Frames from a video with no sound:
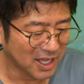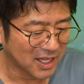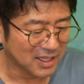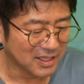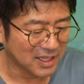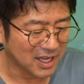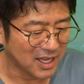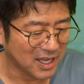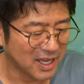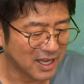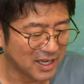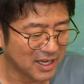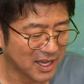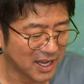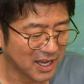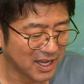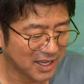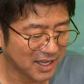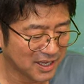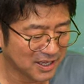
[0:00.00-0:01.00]
大変や
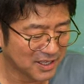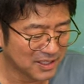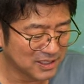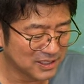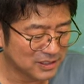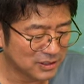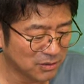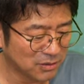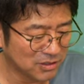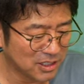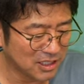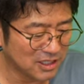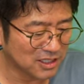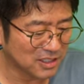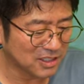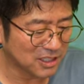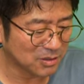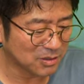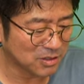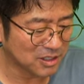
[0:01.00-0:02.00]
ねそうなってき
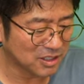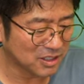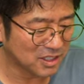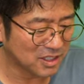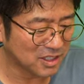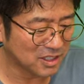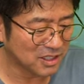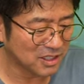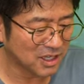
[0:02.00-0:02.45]
た時に